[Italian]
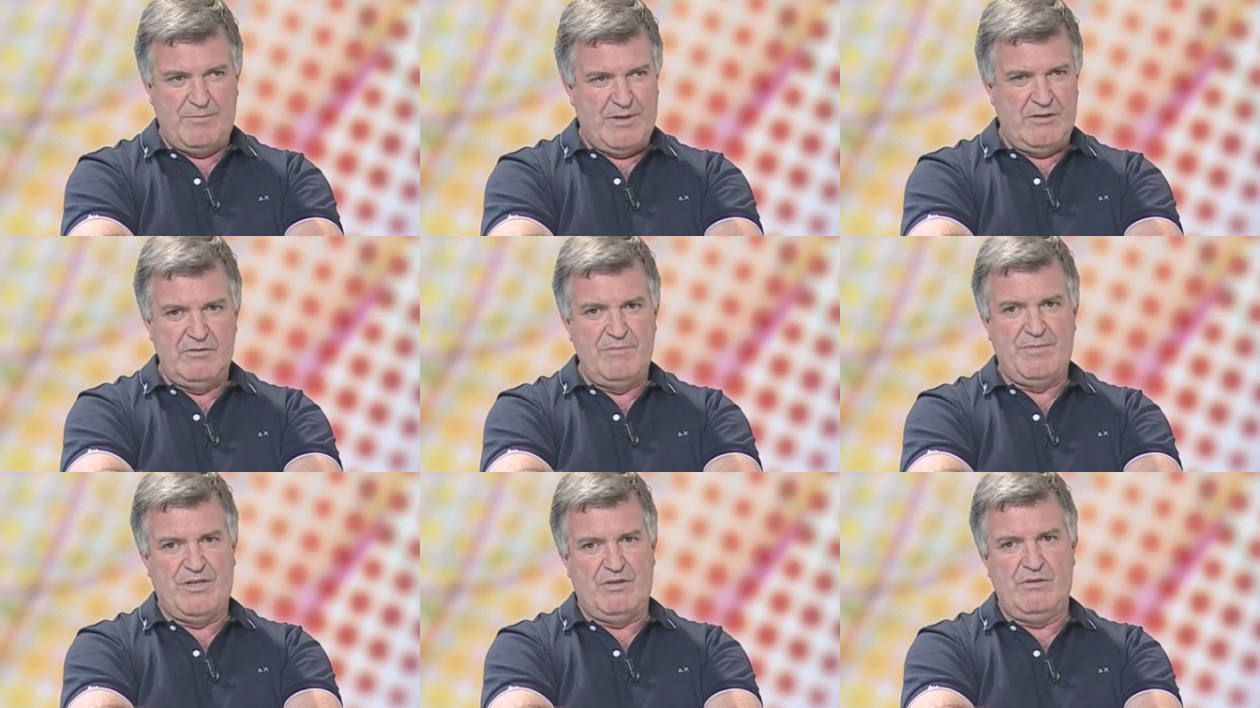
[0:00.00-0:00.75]
Parlo di
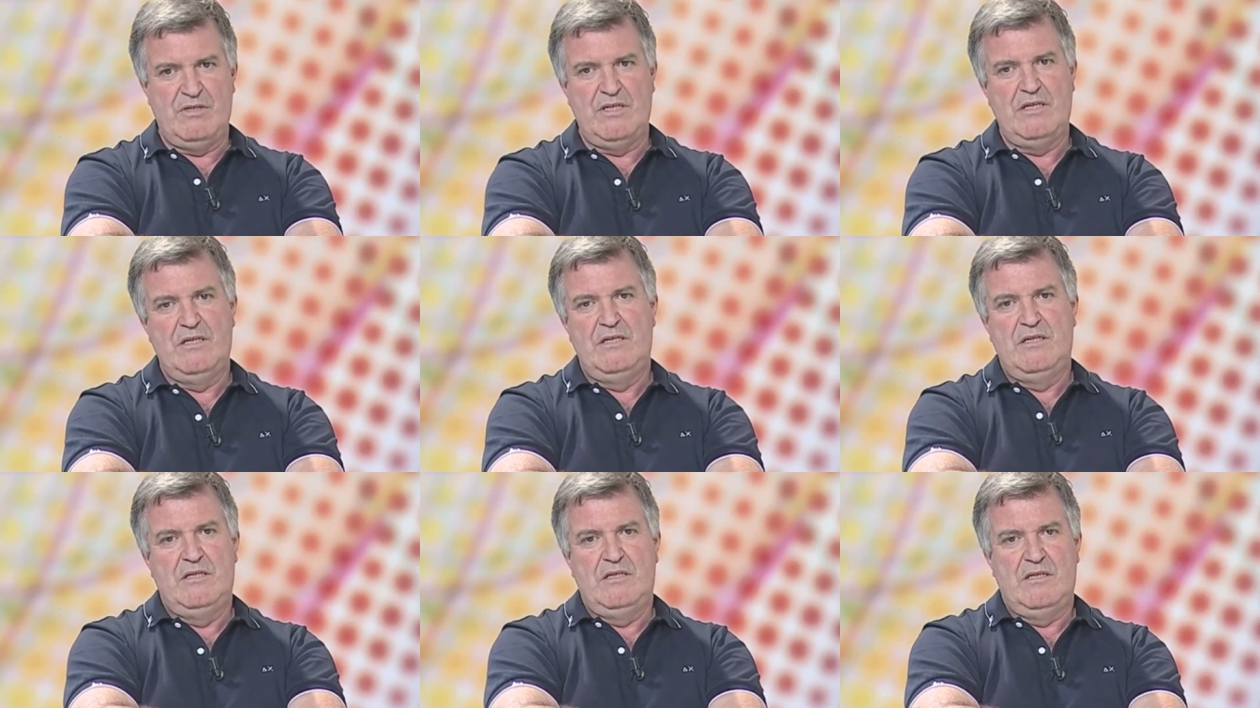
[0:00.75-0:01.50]
parole
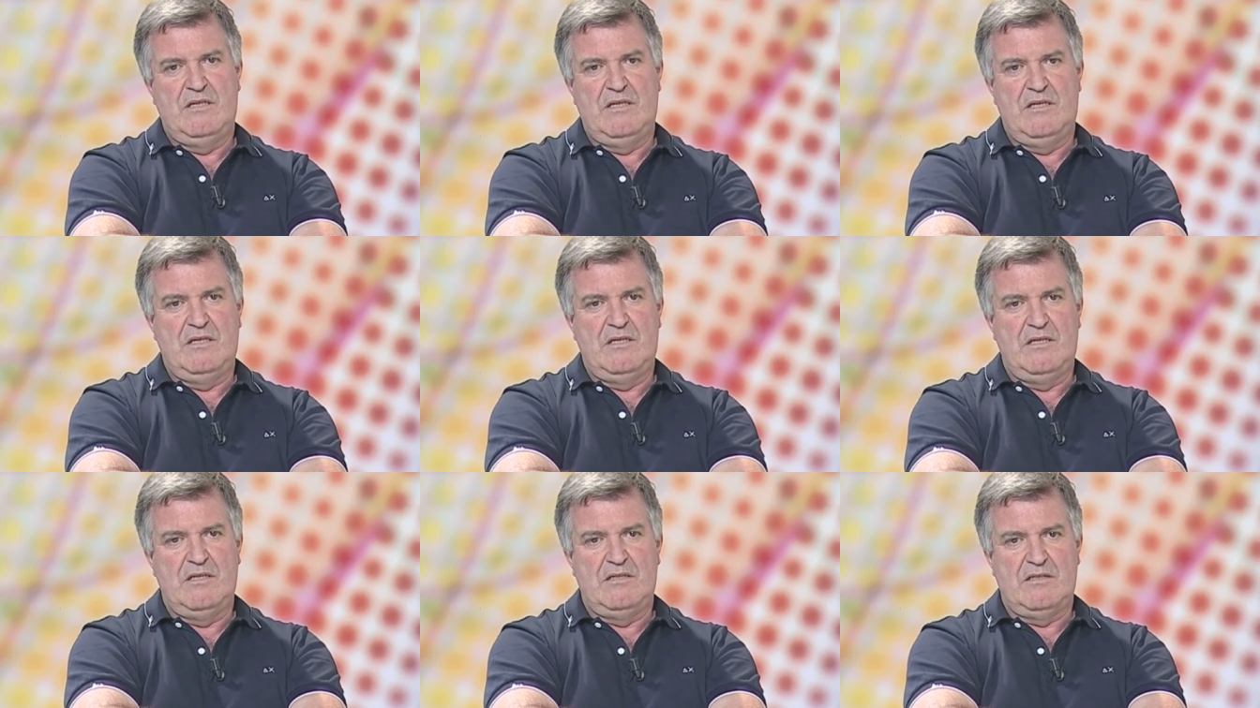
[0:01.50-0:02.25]

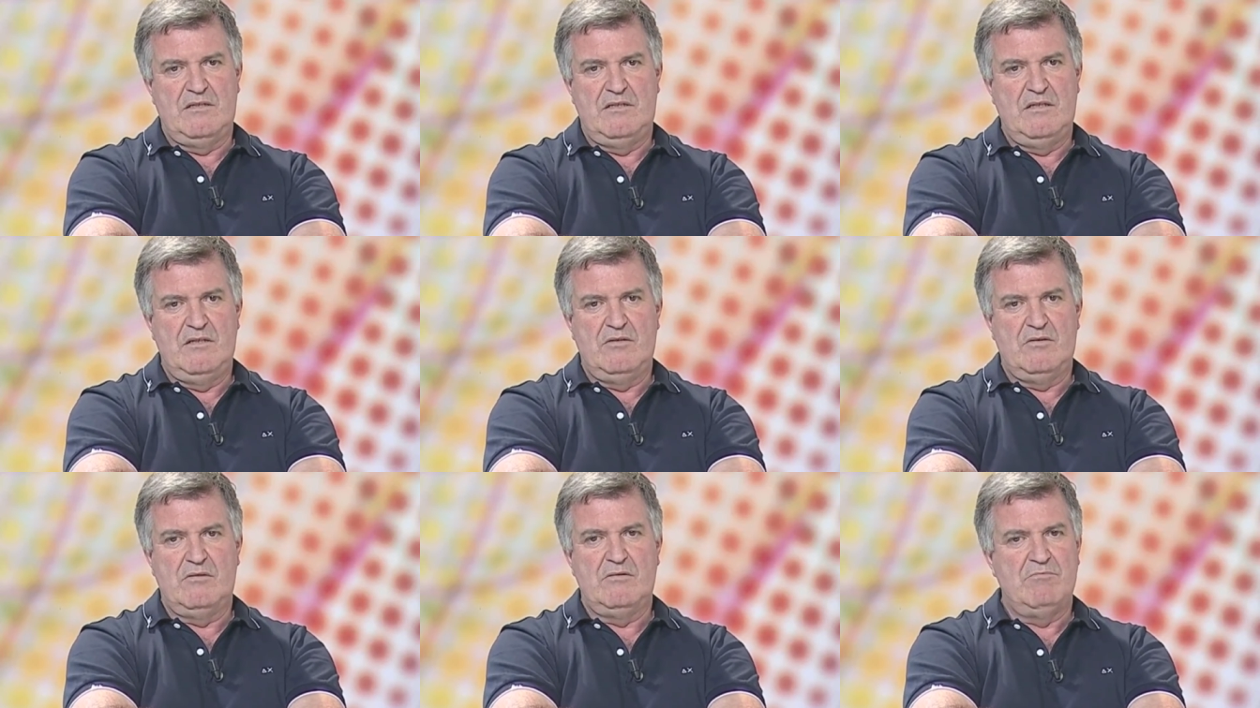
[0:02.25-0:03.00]
che il
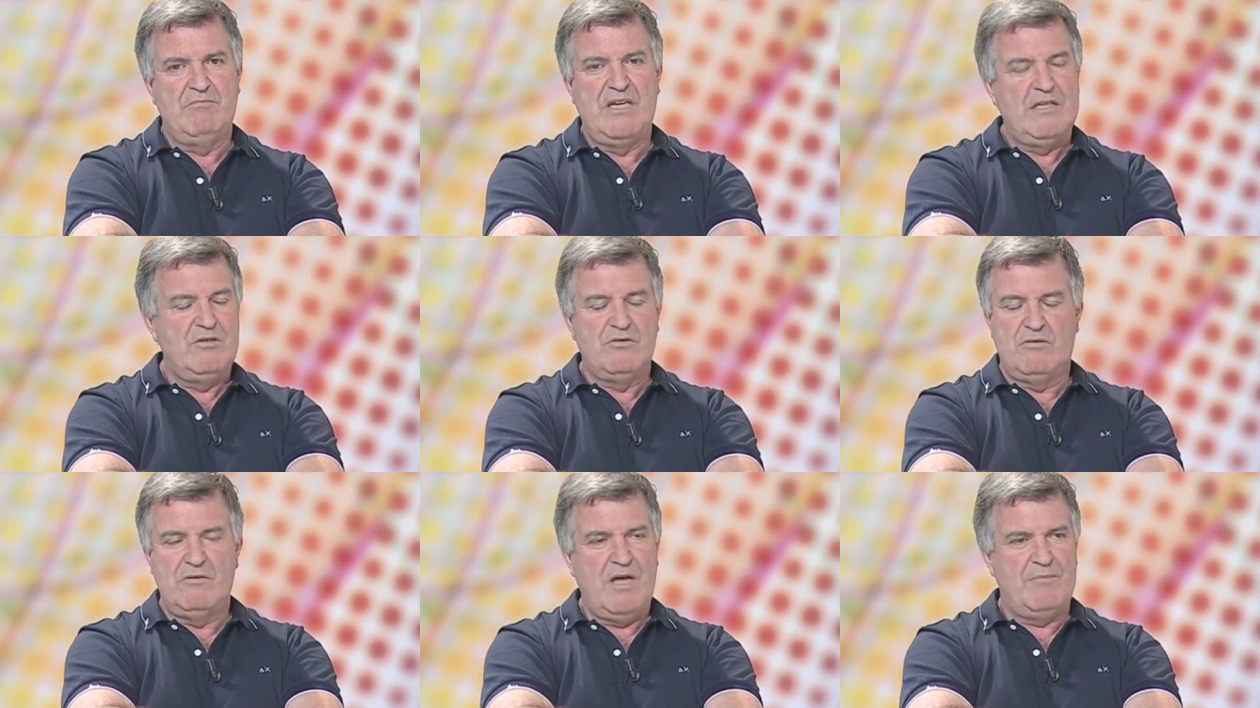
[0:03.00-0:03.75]
Trentino medio
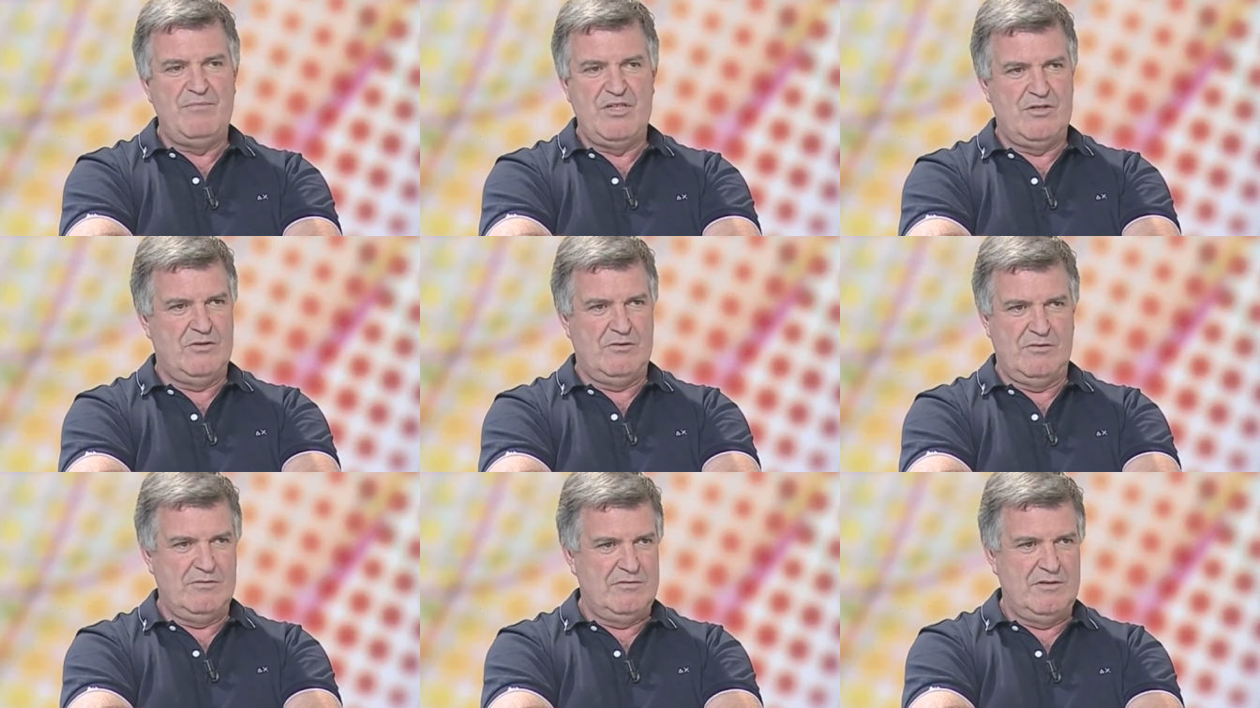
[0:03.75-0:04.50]
non ha
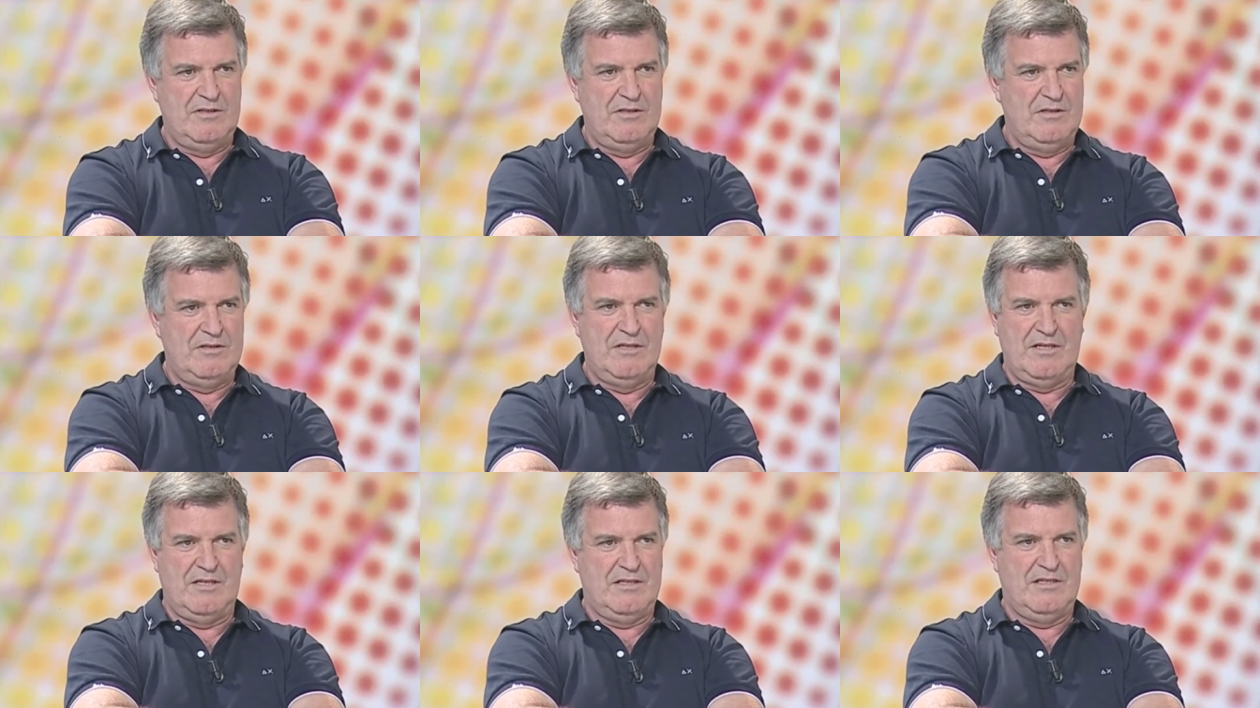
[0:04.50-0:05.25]
bisogno di
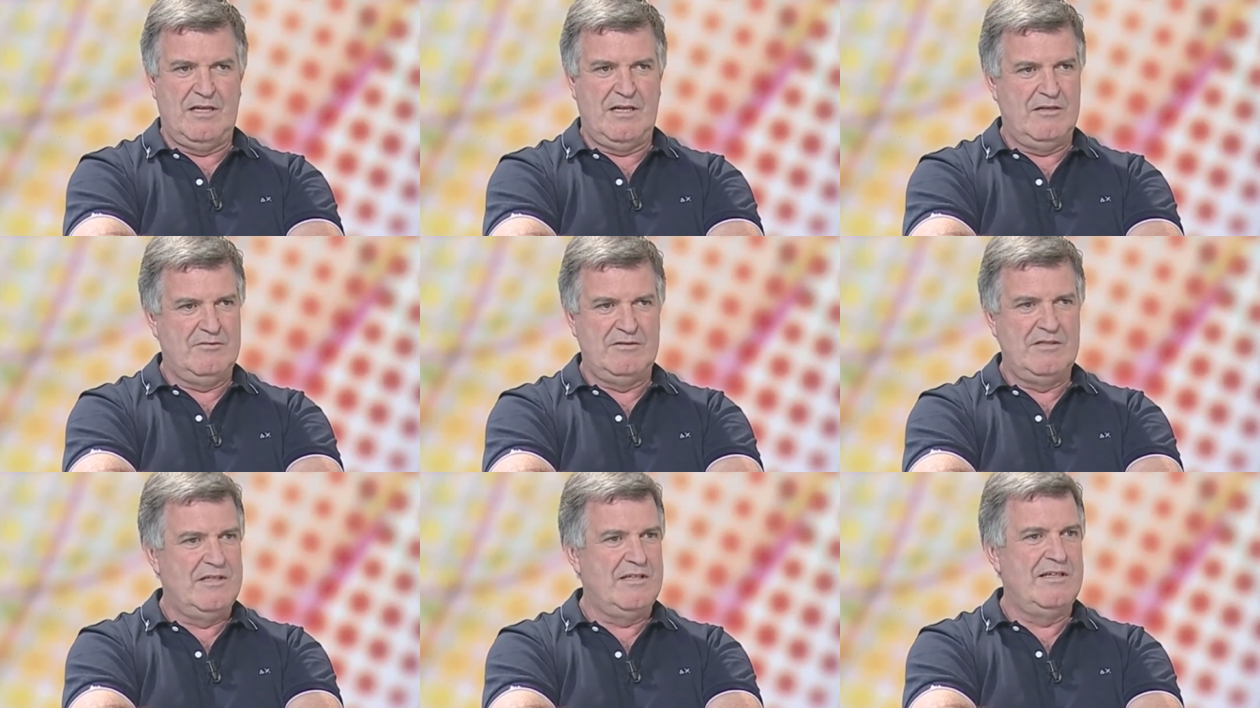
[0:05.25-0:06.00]
decantarle o
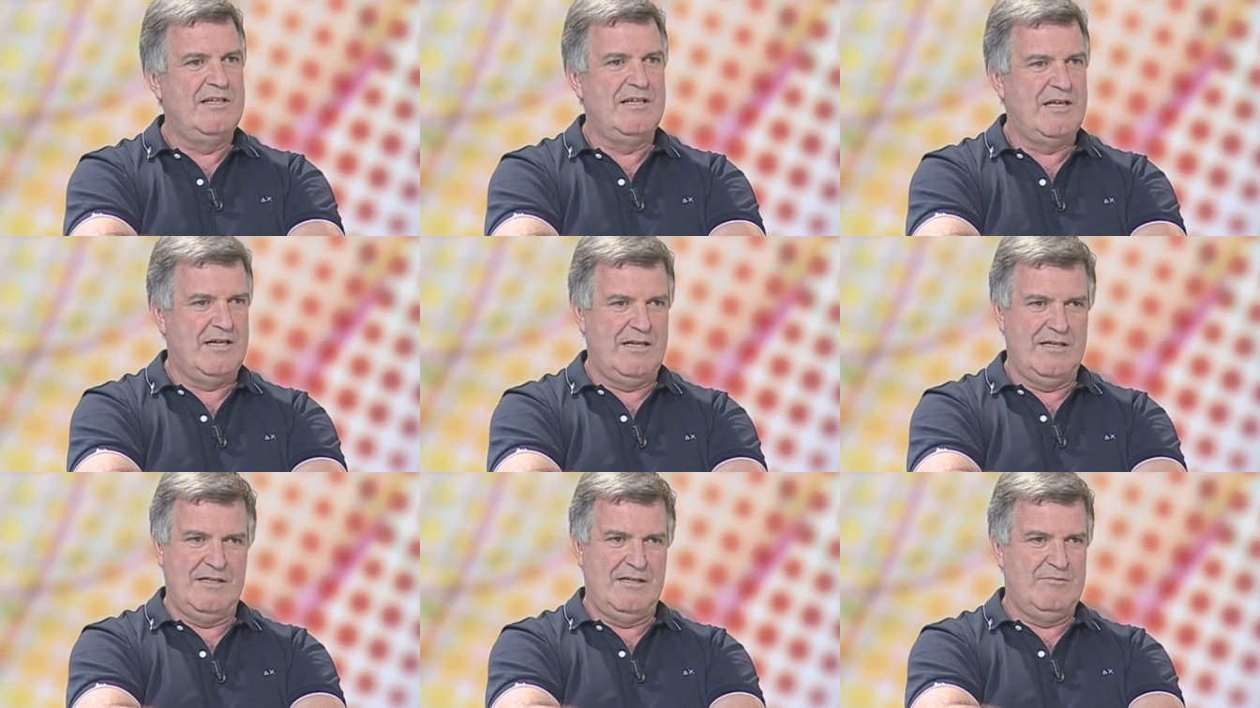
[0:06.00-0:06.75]
di declinarle,